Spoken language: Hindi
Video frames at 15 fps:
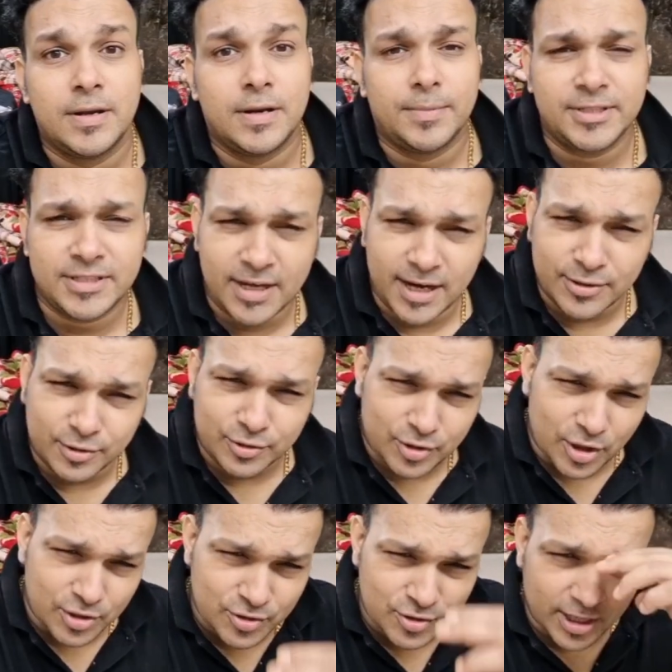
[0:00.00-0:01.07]
नमस्कार
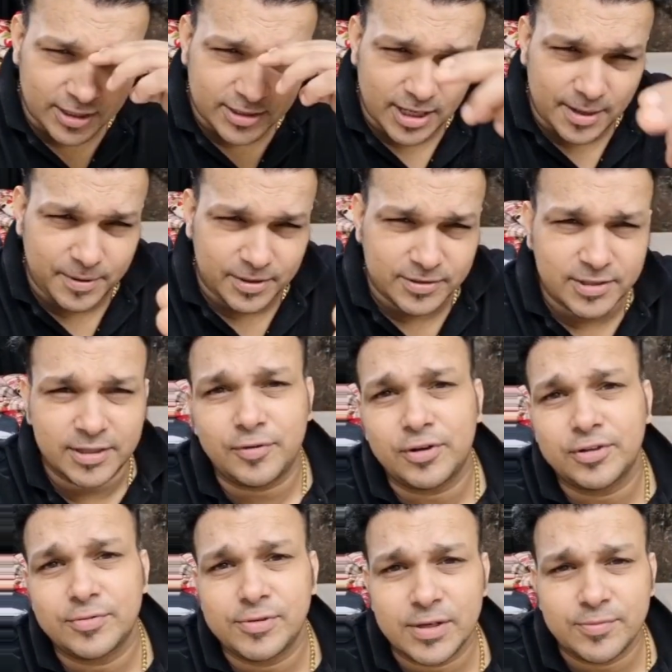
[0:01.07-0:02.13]
दोस्तों स्वागत है आपका स्टडी
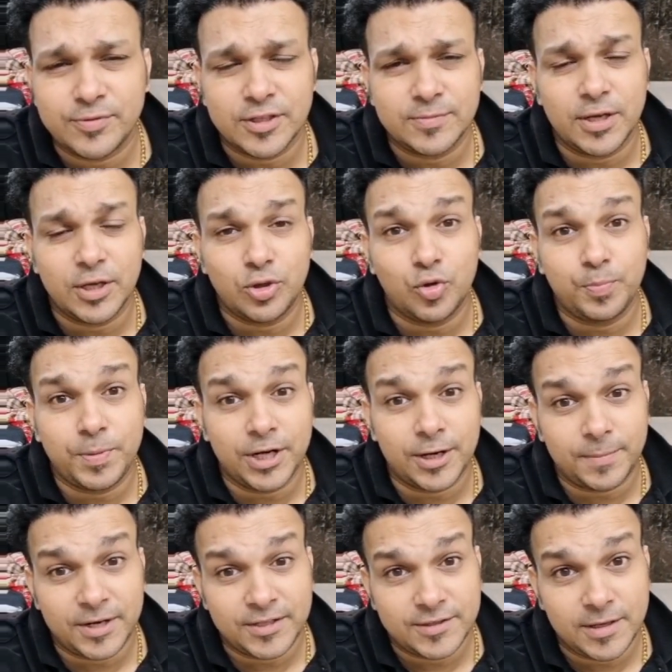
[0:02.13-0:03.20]
फॉर सिविल सर्विसेज में यूपी
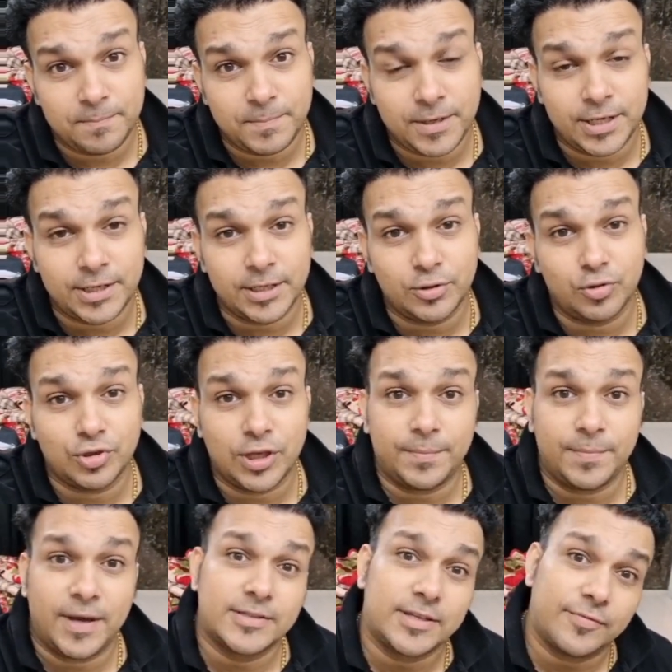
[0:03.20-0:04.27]
ट्रिपल एस पीटी
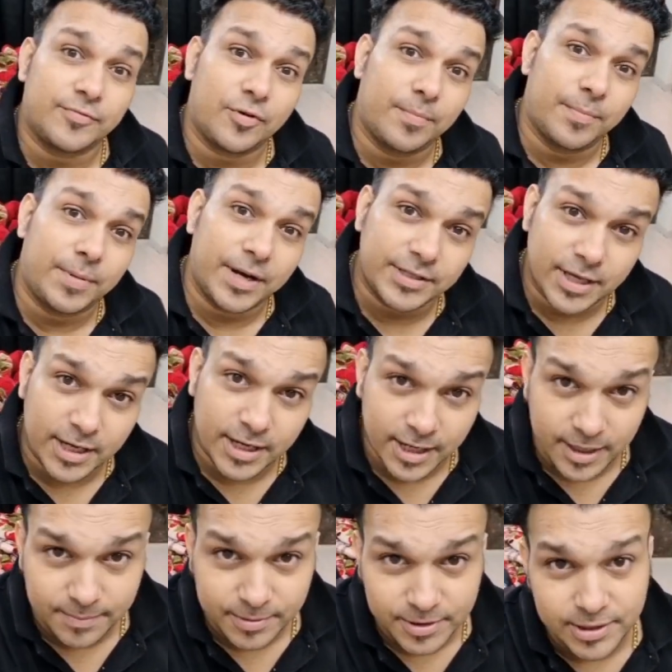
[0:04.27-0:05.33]
2022 के फॉर्म भरे जा रहे
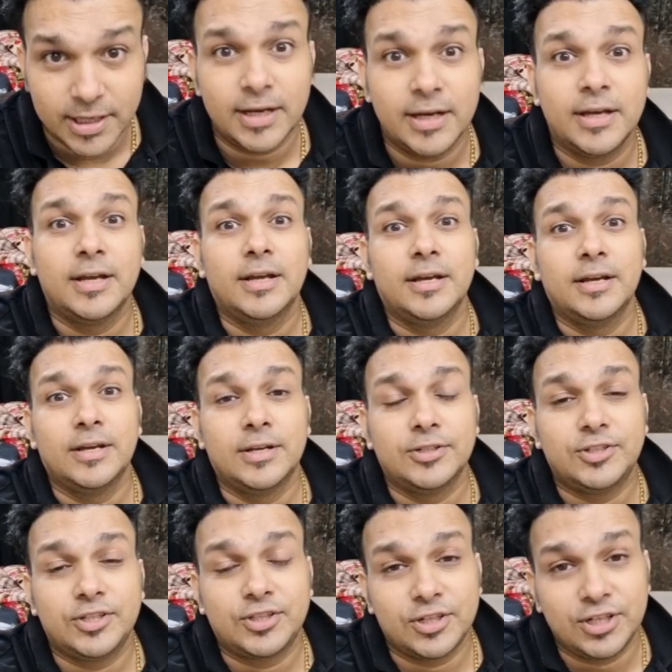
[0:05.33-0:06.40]
हैं भैया
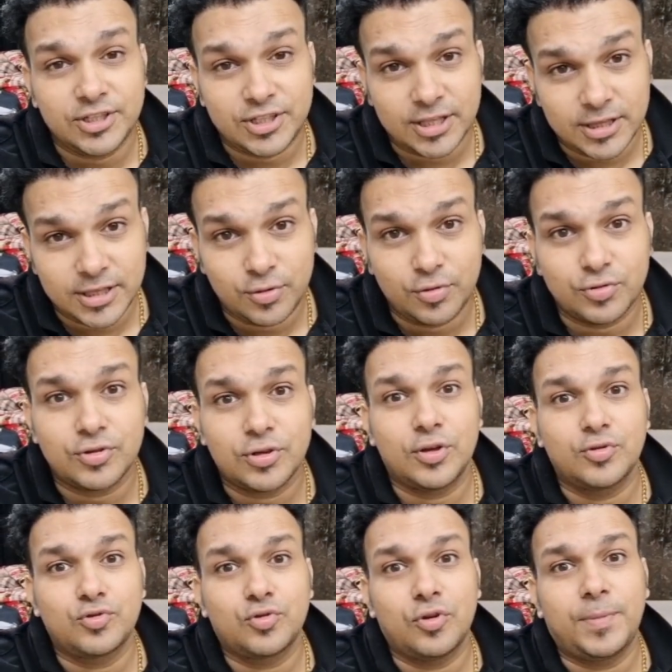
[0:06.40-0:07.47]
जितनी जल्दी हो
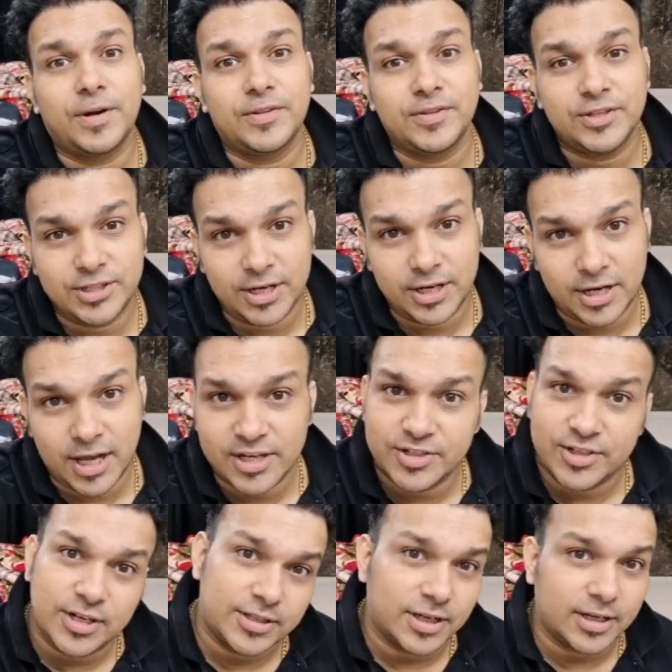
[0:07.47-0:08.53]
सके उसको भर दीजिए लास्ट
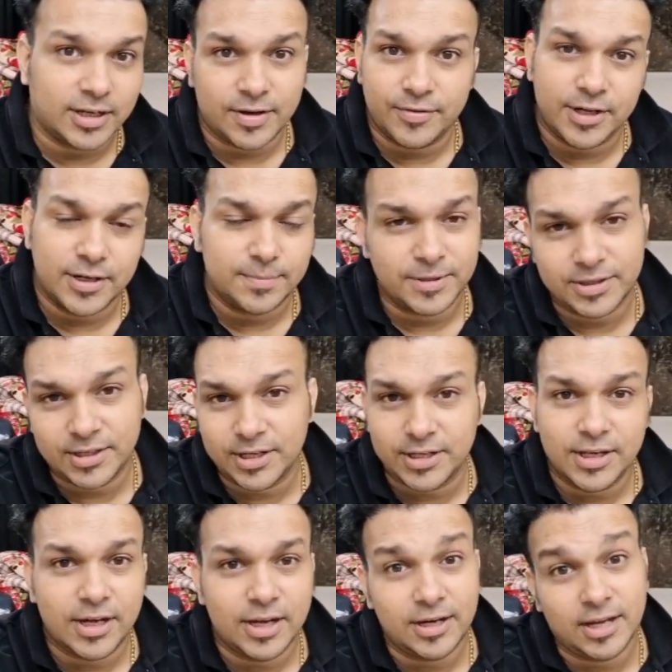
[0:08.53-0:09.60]
डेट तक का वेट मत
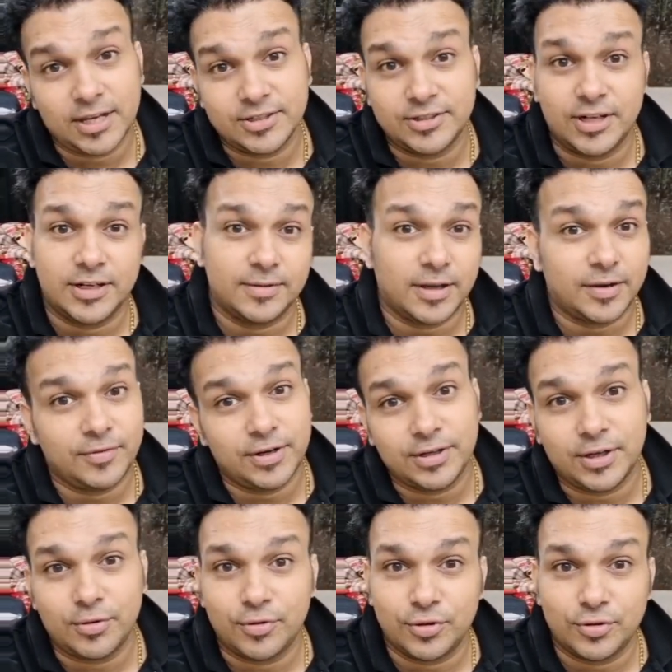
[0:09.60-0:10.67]
करिएगा लास्ट डेट का
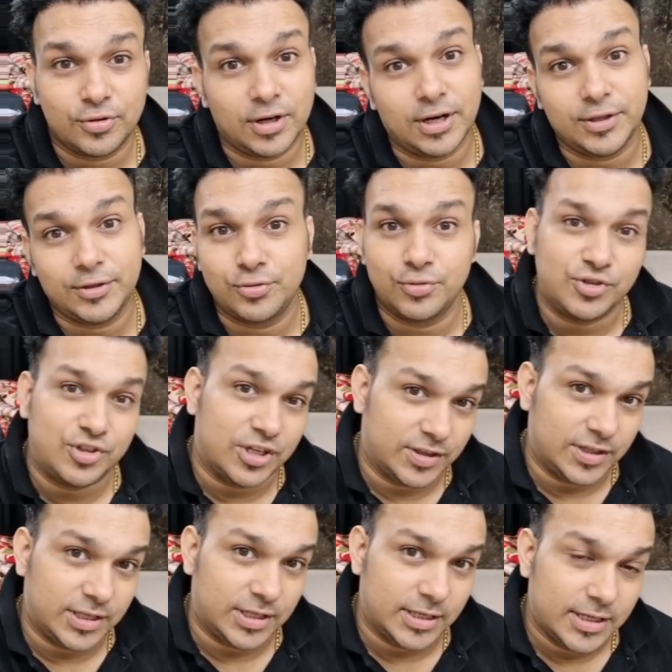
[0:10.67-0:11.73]
वेट करोगे तो गाड़ी छूट
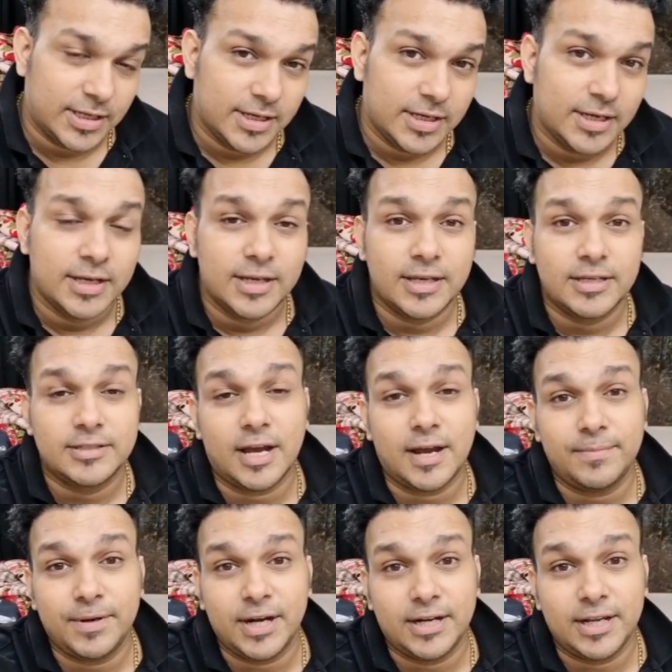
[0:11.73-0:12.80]
जाती है
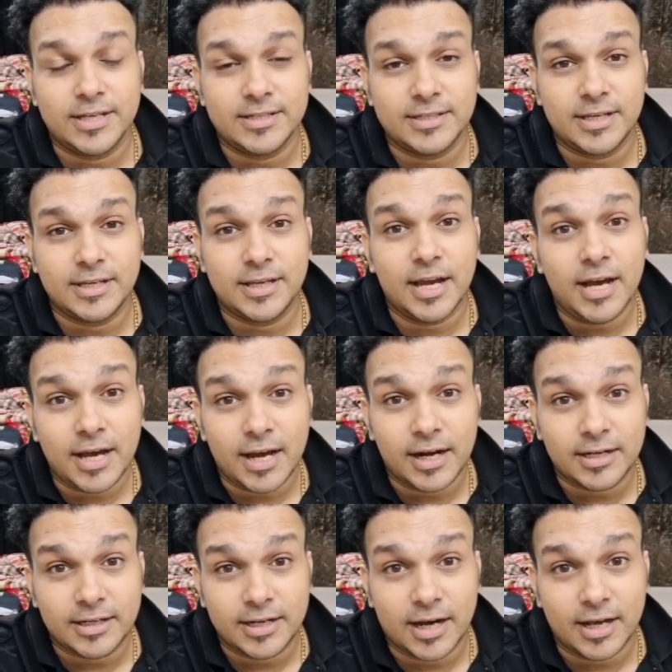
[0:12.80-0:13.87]
एग्जाम डेट है इसकी क्या
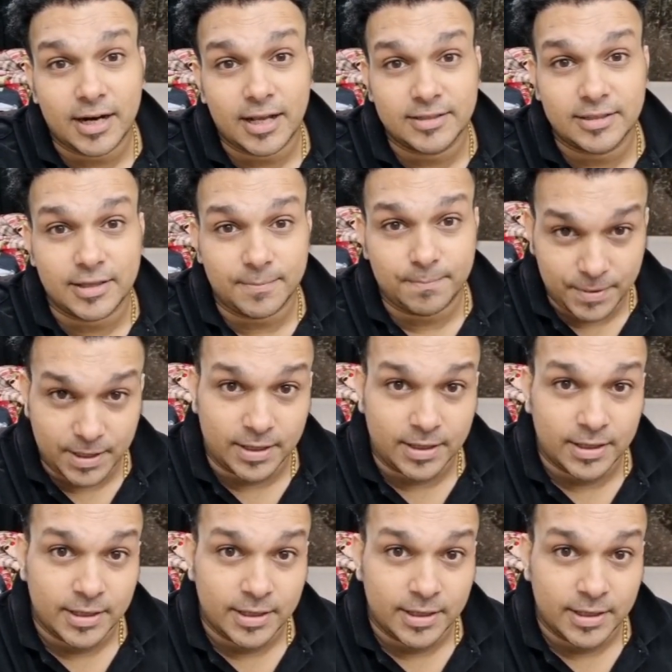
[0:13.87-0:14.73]
18 सितंबर